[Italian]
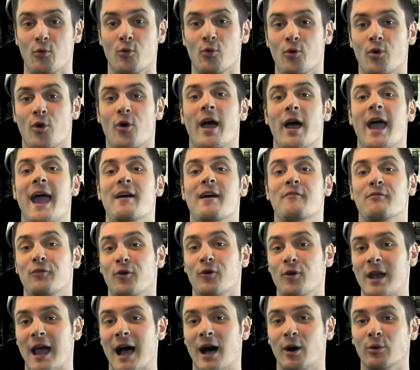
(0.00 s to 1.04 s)
uno è
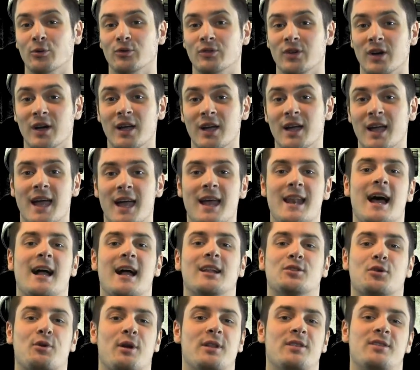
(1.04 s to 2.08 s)
Fallout e
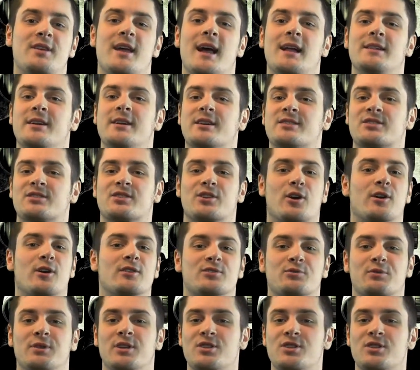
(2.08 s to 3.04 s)
l'altro è The Elder Scrolls,